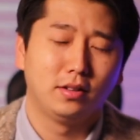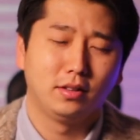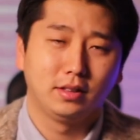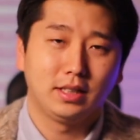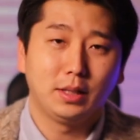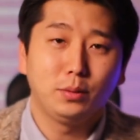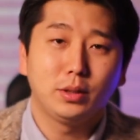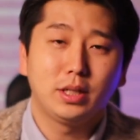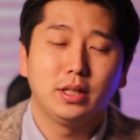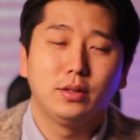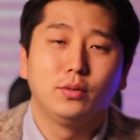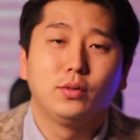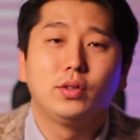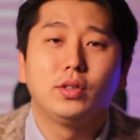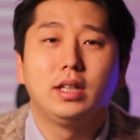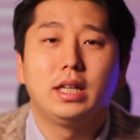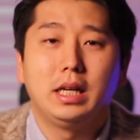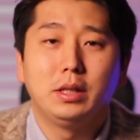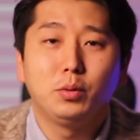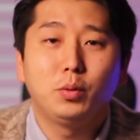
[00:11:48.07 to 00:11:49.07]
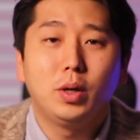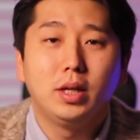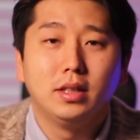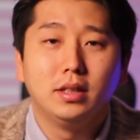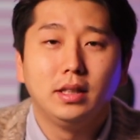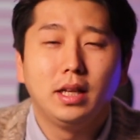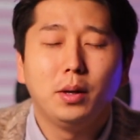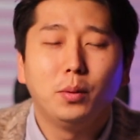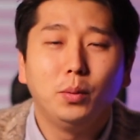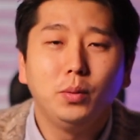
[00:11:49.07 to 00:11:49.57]
자동차 뉴스를 가지고
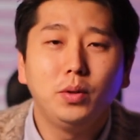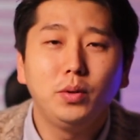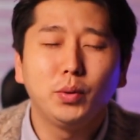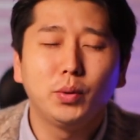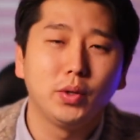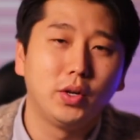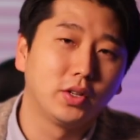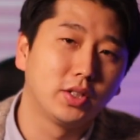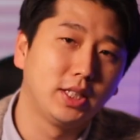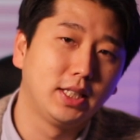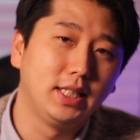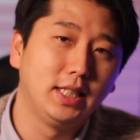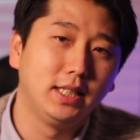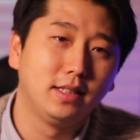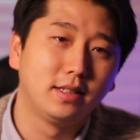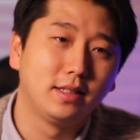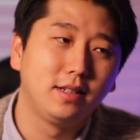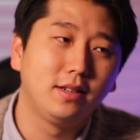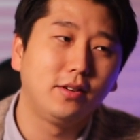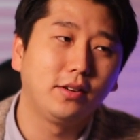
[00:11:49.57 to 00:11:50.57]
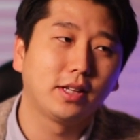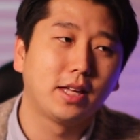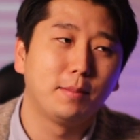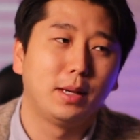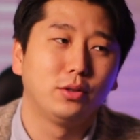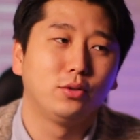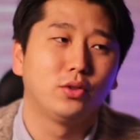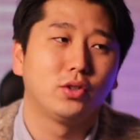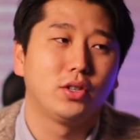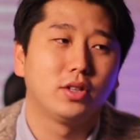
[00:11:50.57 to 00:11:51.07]
왔는데 오늘도 역시 즐겁게
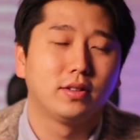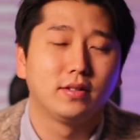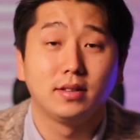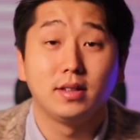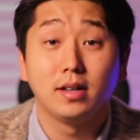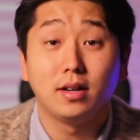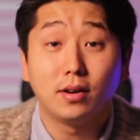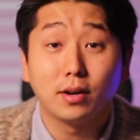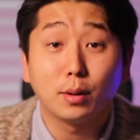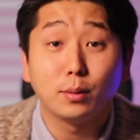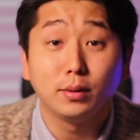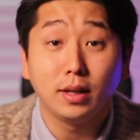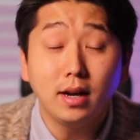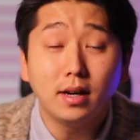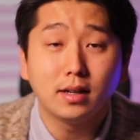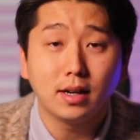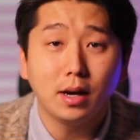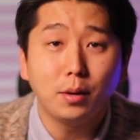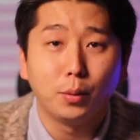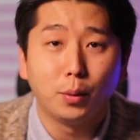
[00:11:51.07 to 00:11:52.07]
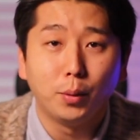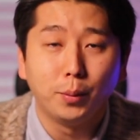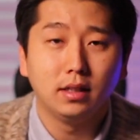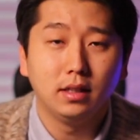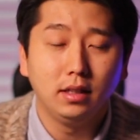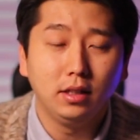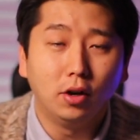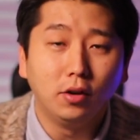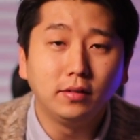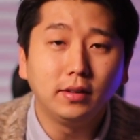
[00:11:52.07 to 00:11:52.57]
봐주셨을 거라고 생각을 하고,
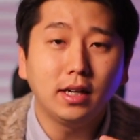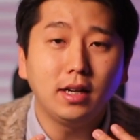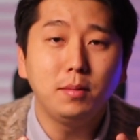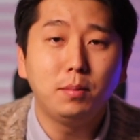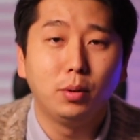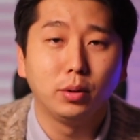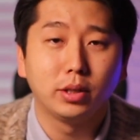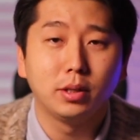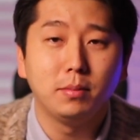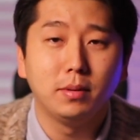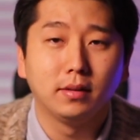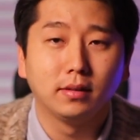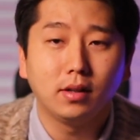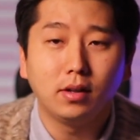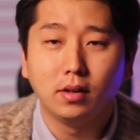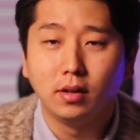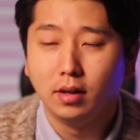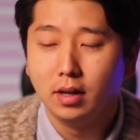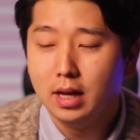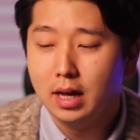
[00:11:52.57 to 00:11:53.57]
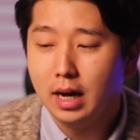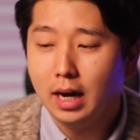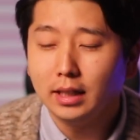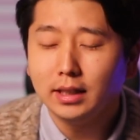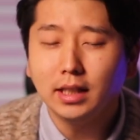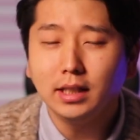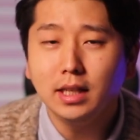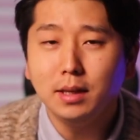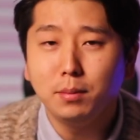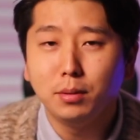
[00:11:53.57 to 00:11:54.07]
영상을 보시면서
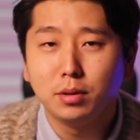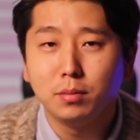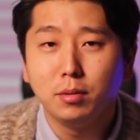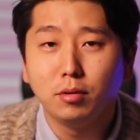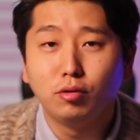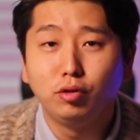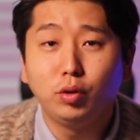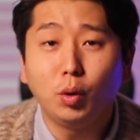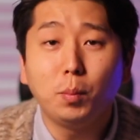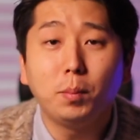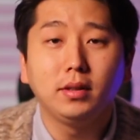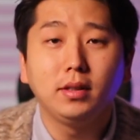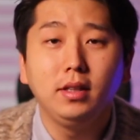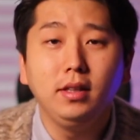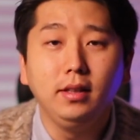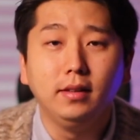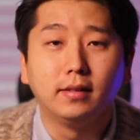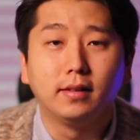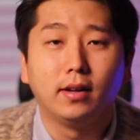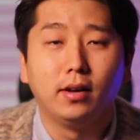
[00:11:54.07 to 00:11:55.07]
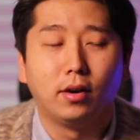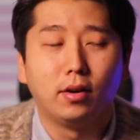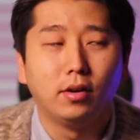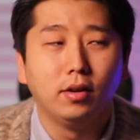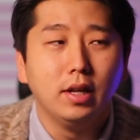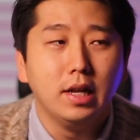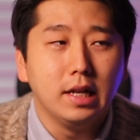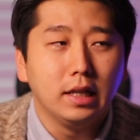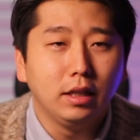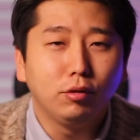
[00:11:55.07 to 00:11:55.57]
하단에 보시면 구독 버튼이 있어요.
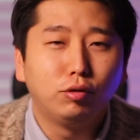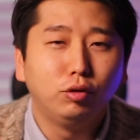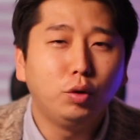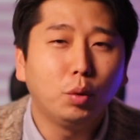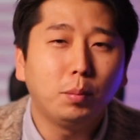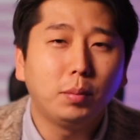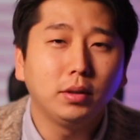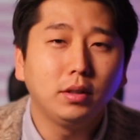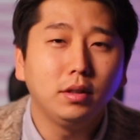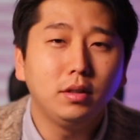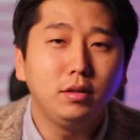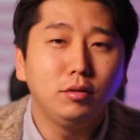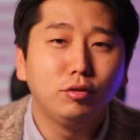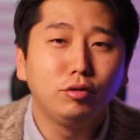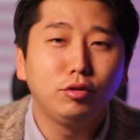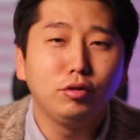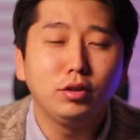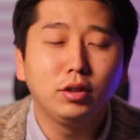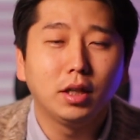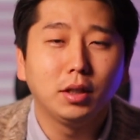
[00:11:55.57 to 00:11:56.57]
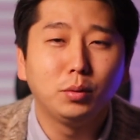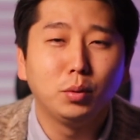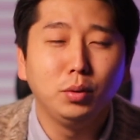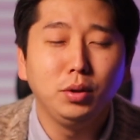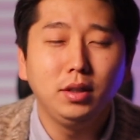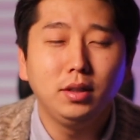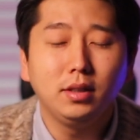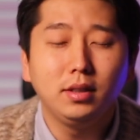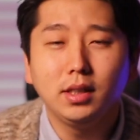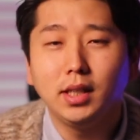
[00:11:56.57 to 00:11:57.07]
이 구독 버튼을 누르는 게
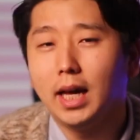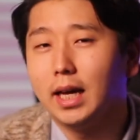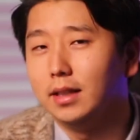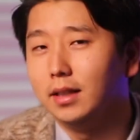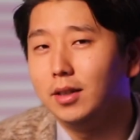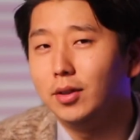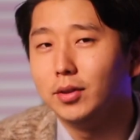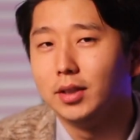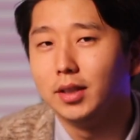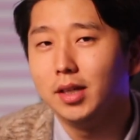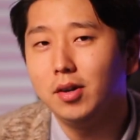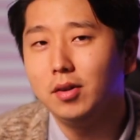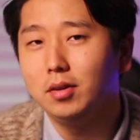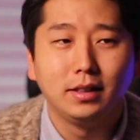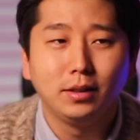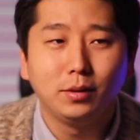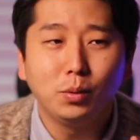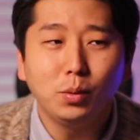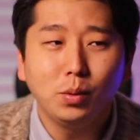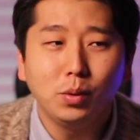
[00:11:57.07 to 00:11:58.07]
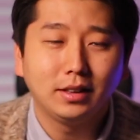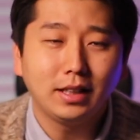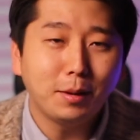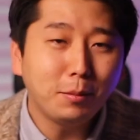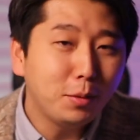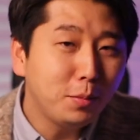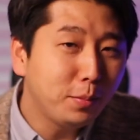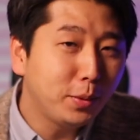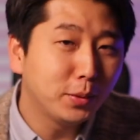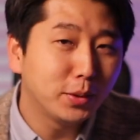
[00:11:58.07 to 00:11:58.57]
돈이 드는 게 아니거든요. 그리고
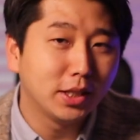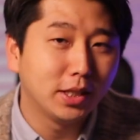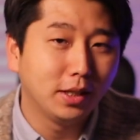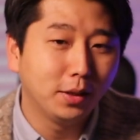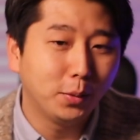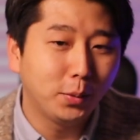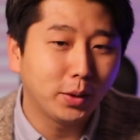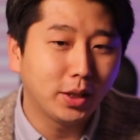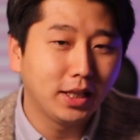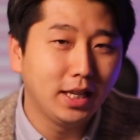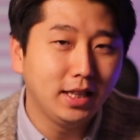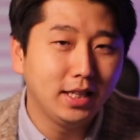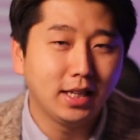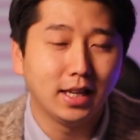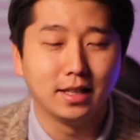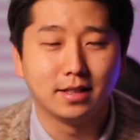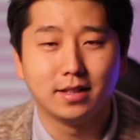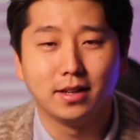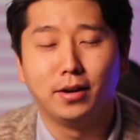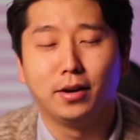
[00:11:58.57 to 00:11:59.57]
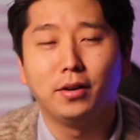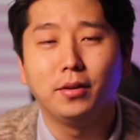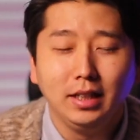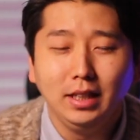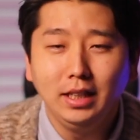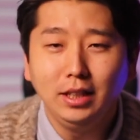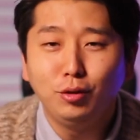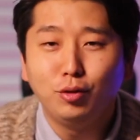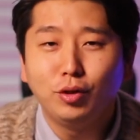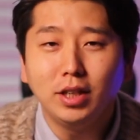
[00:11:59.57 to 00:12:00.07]
따옴 표시 이렇게 돼 있는 게 있어요.
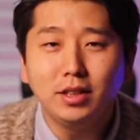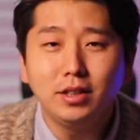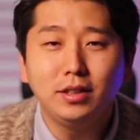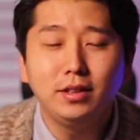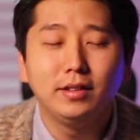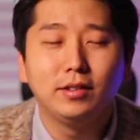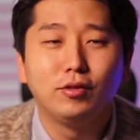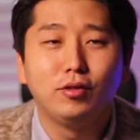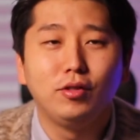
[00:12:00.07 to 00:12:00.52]
이 두 가지를